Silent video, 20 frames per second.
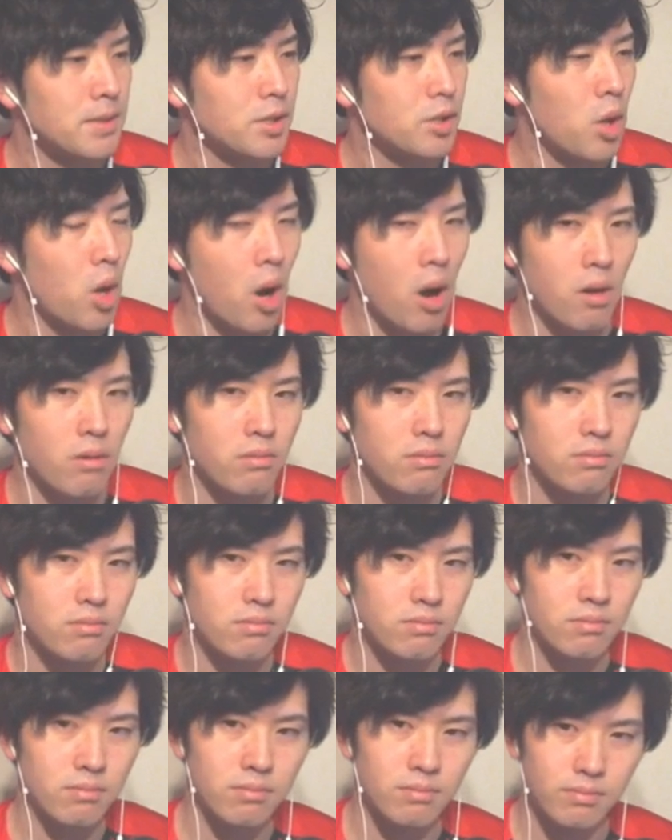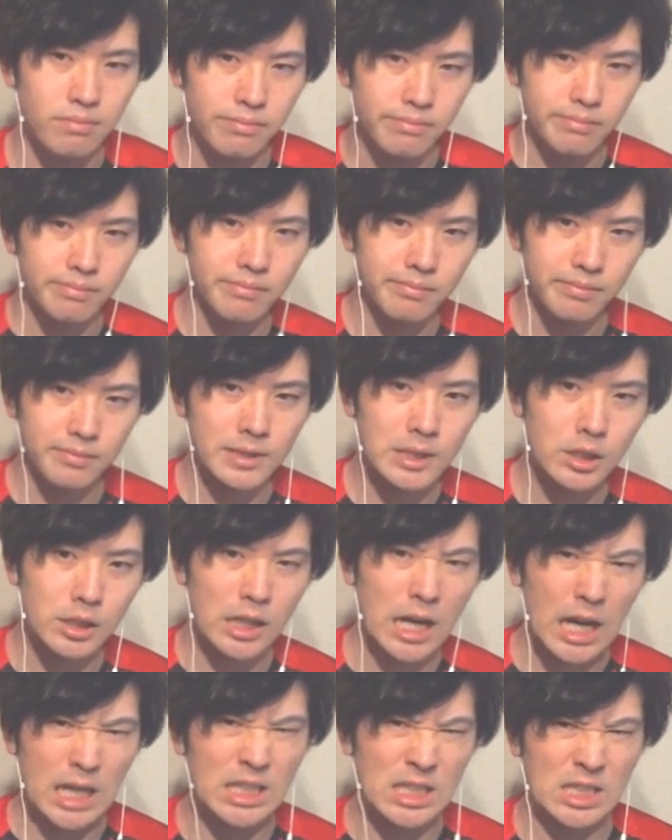すよ。
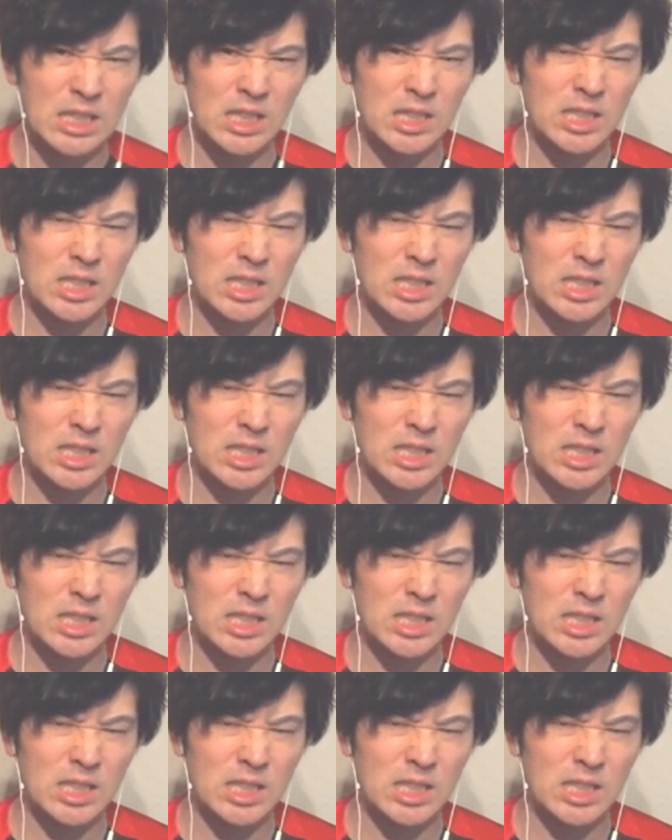勝つ